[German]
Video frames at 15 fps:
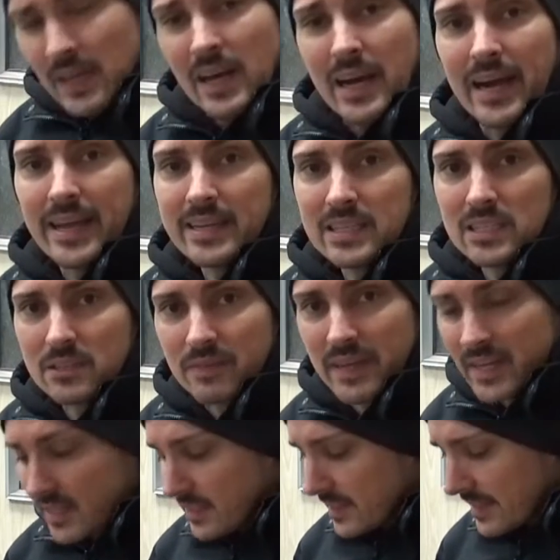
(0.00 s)
Eigentlich
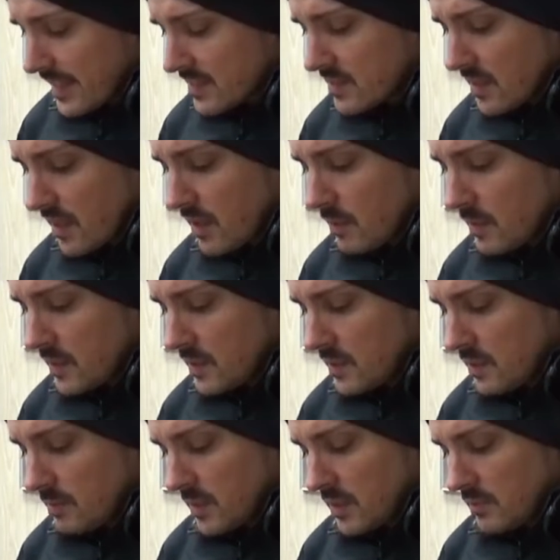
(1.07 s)
wäre das eine Arbeit,
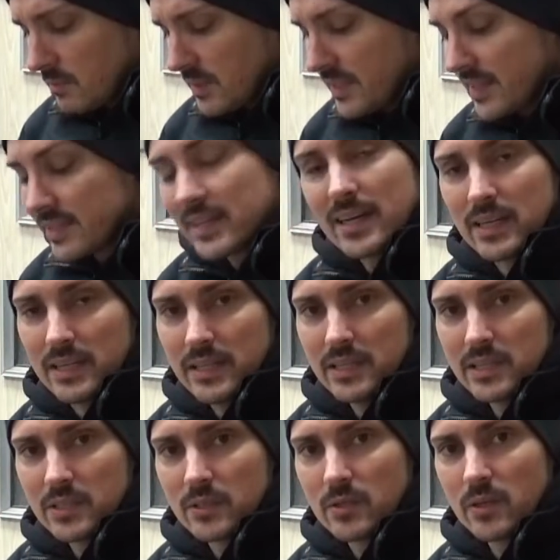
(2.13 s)
die man mit hätte
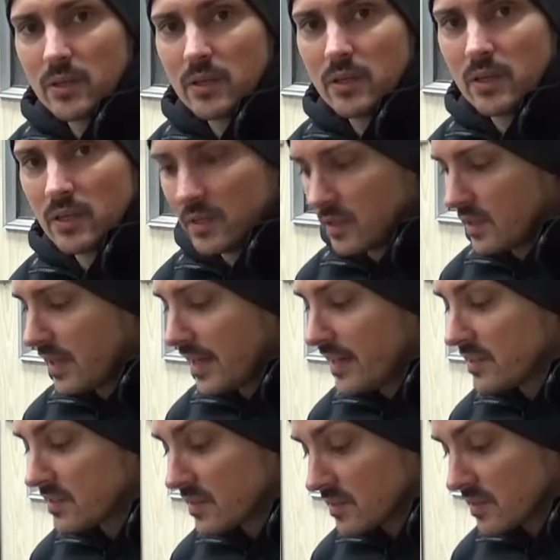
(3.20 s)
erledigen können,
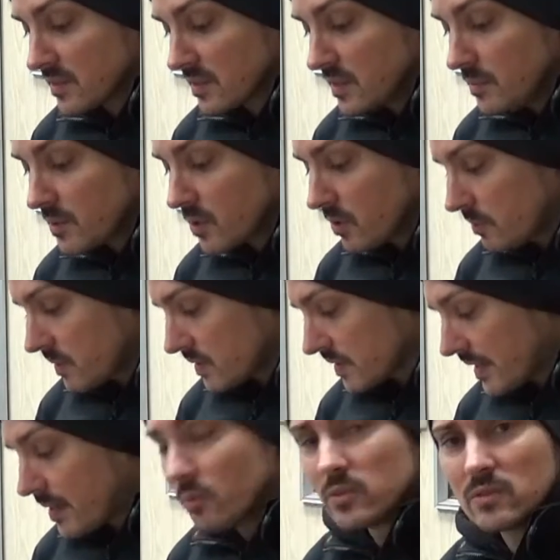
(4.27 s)
als das Getriebe
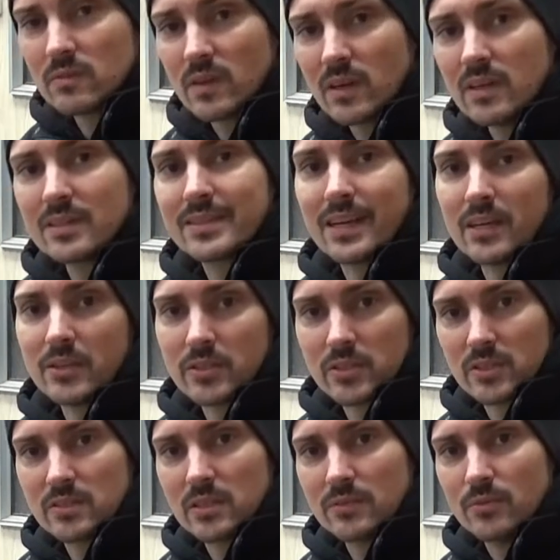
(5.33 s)
komplett draußen war. Dadurch,
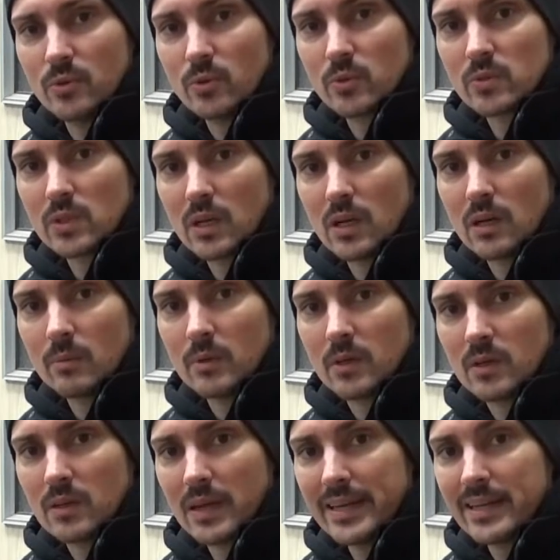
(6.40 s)
dass der Fokus
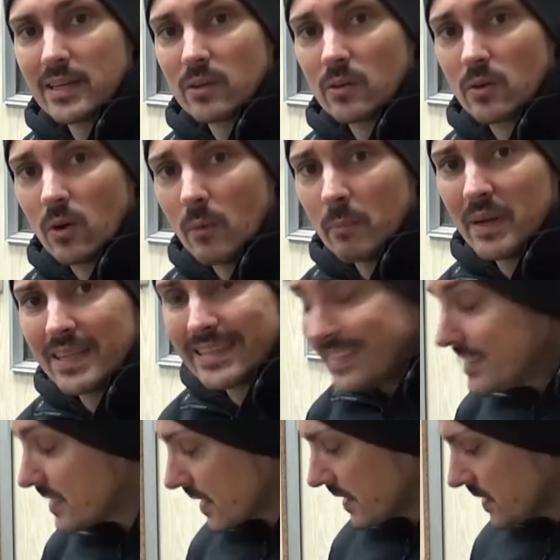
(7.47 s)
aber eine komplett
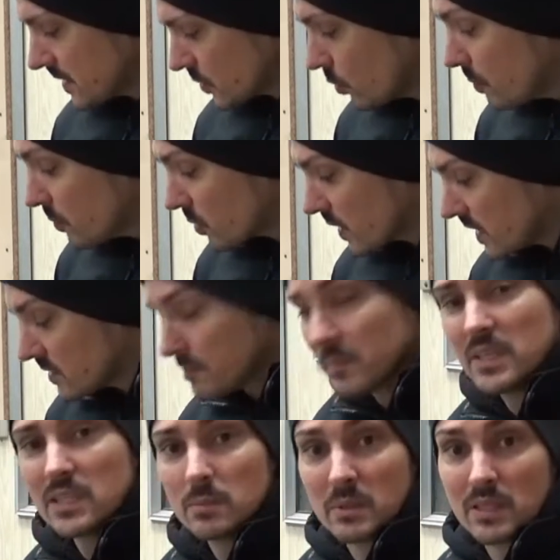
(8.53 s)
nicht gängige Kupplung hatte,
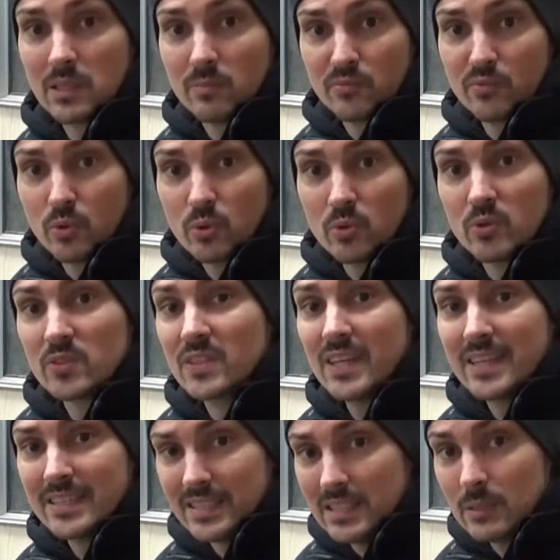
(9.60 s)
bin ich mit dem Fokus
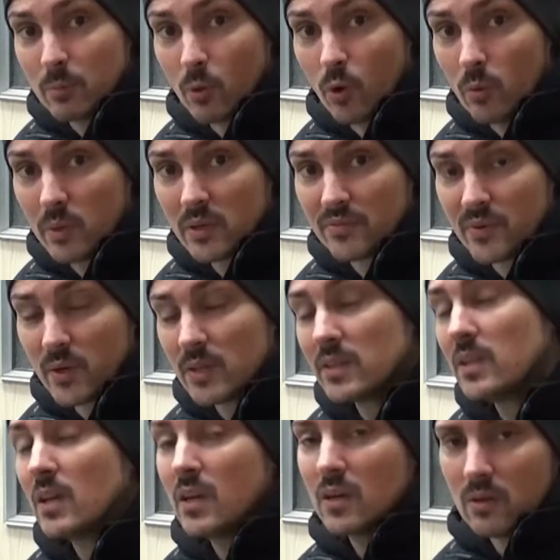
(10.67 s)
nie Probe gefahren,
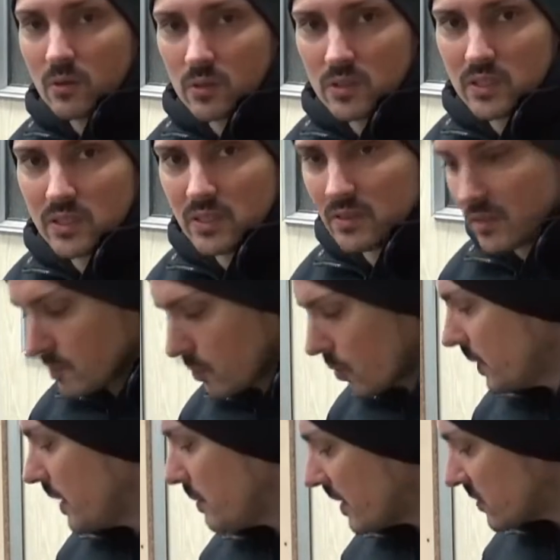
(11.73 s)
konnte dieses
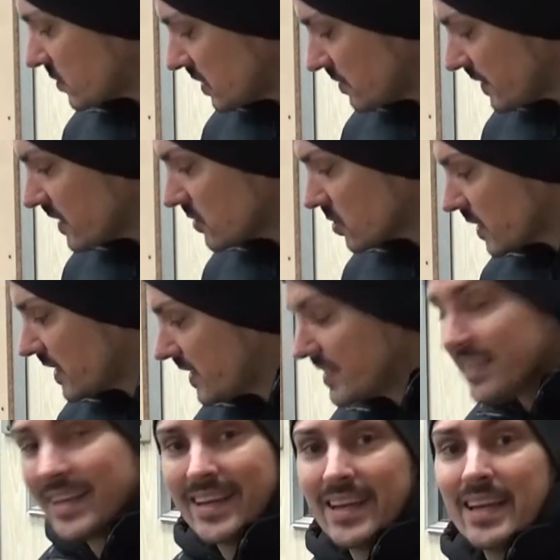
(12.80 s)
Problem also nicht feststellen.